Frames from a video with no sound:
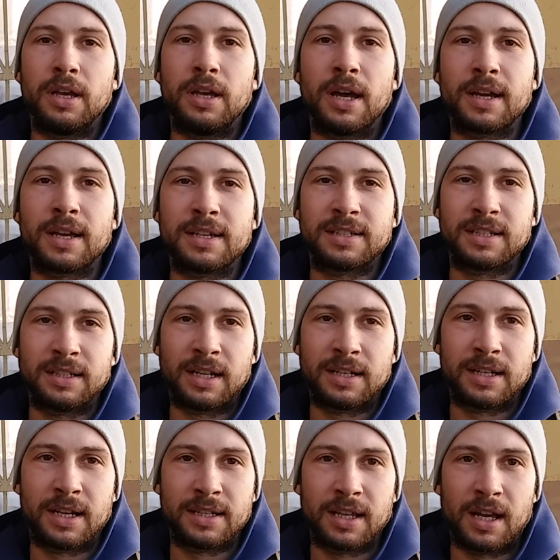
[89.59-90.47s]
anche se
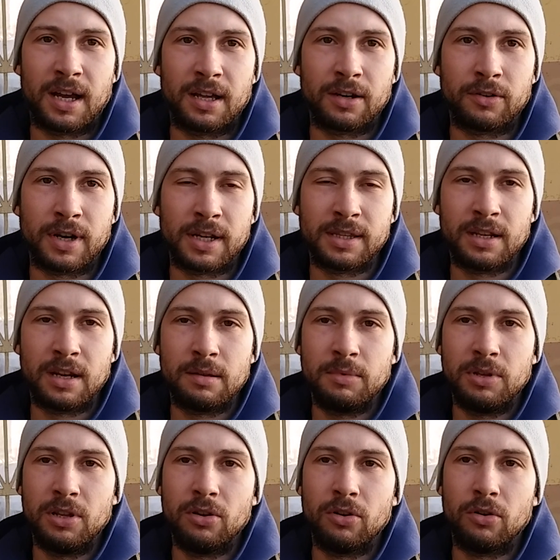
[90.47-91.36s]
l'annata non è delle
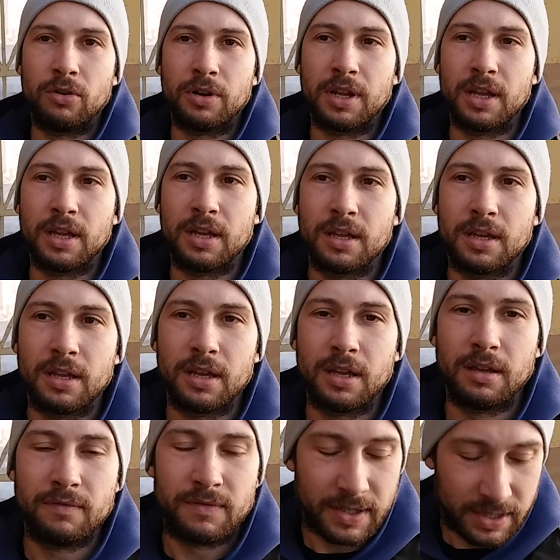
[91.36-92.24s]
migliori,
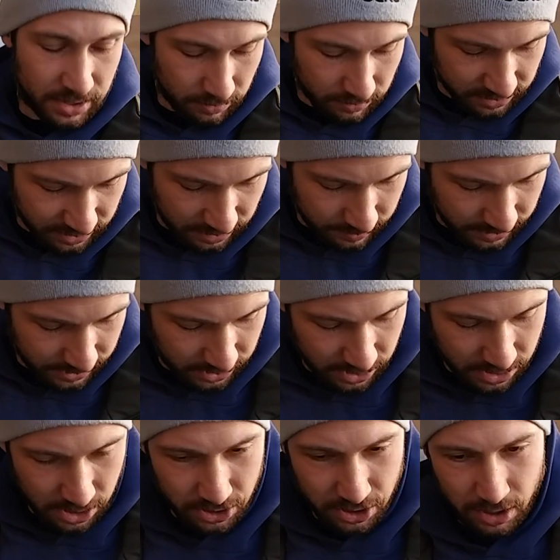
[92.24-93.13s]
e infatti questa
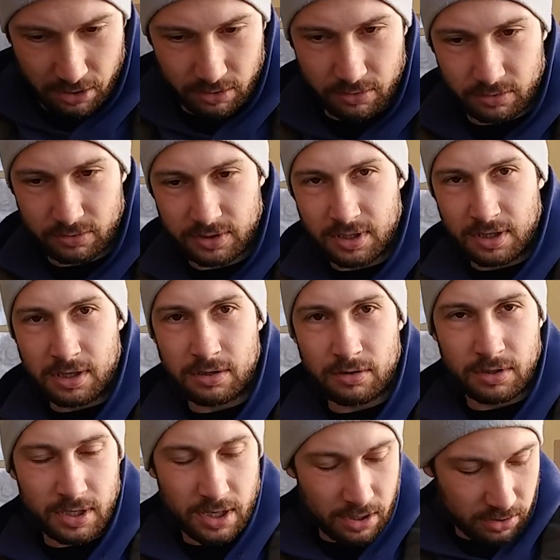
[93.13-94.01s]
mattina ci ha
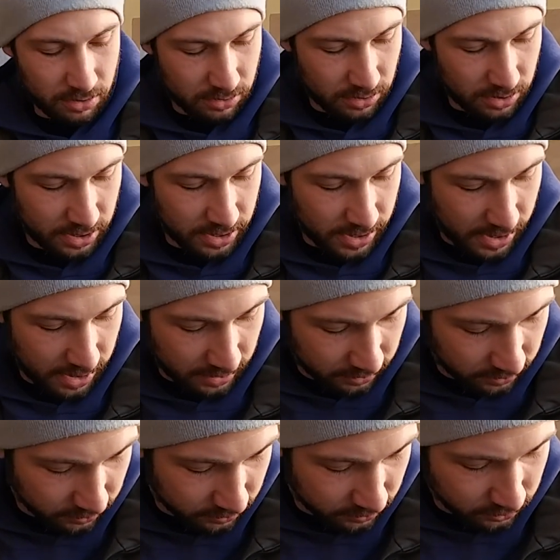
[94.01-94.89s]
consentito di
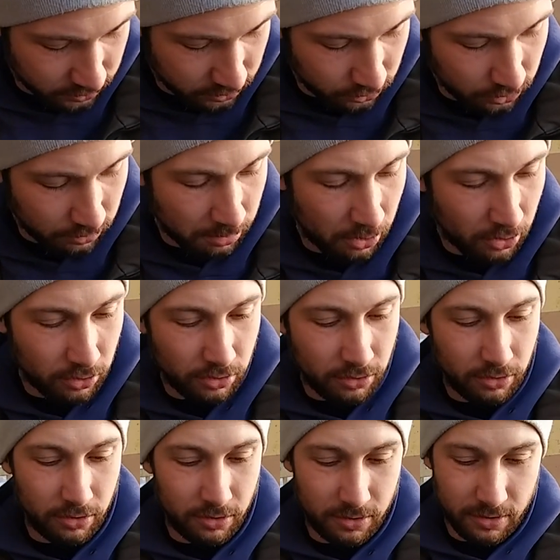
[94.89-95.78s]
raccogliere solo
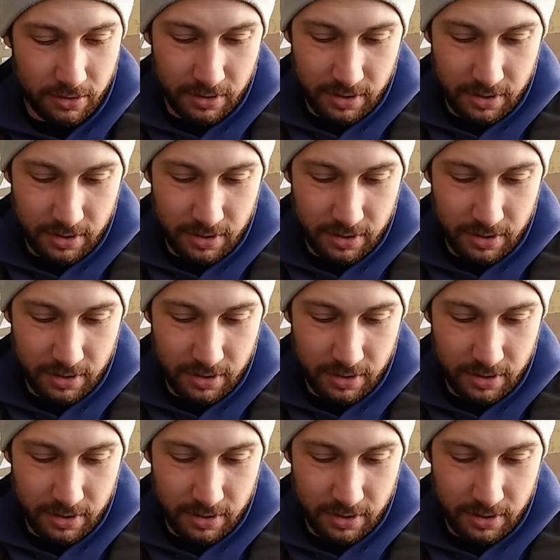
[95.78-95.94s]
poco